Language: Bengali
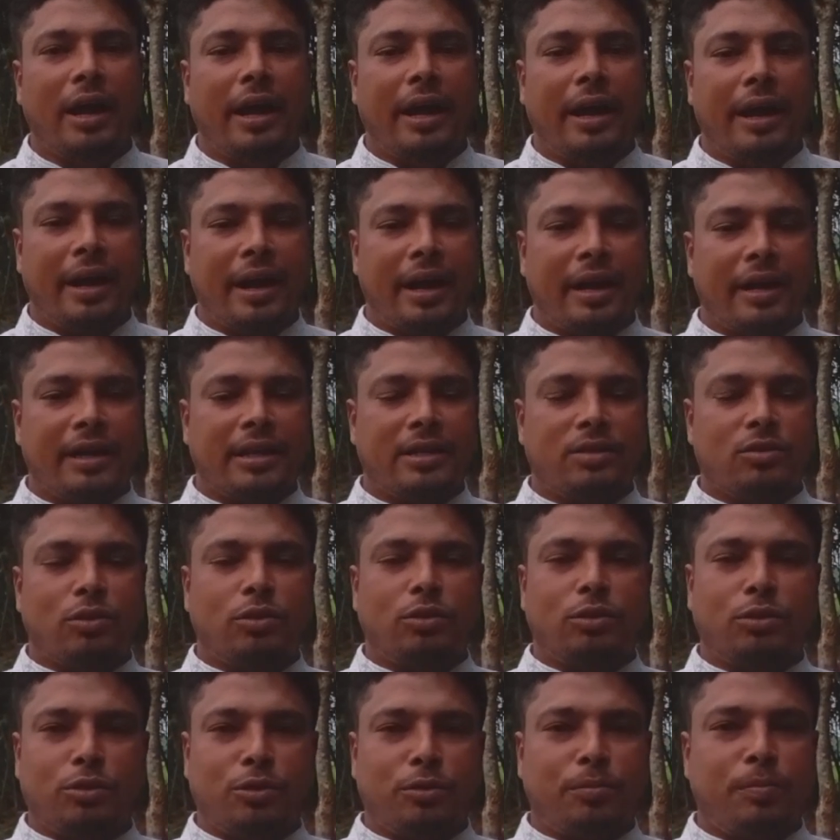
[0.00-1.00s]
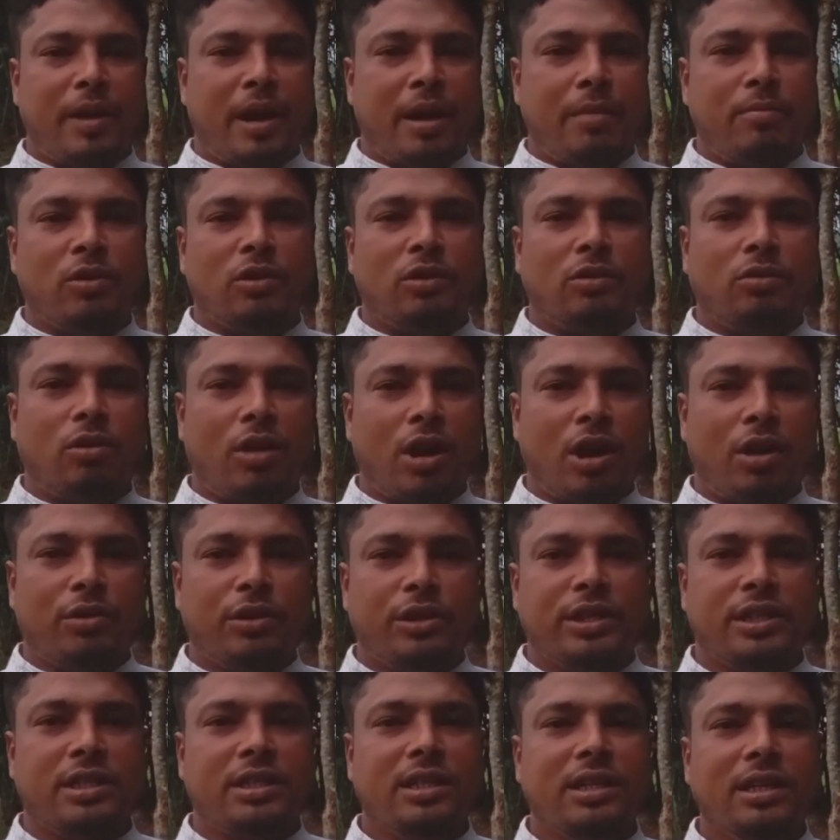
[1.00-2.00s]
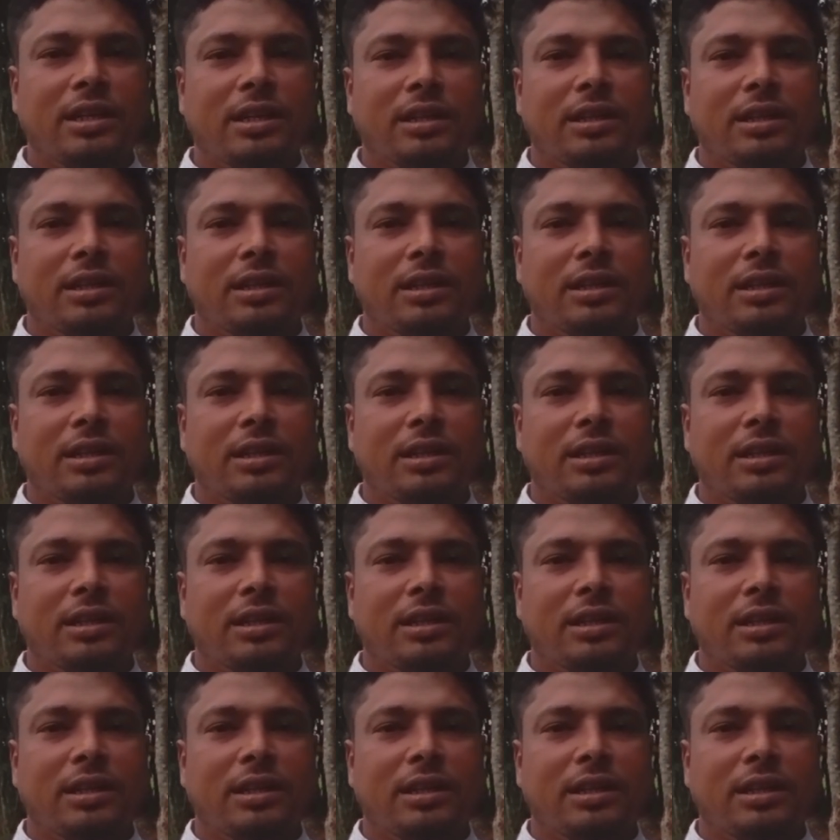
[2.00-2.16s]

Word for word: এর আগে যতটুকু মেরামত করা হয়েছে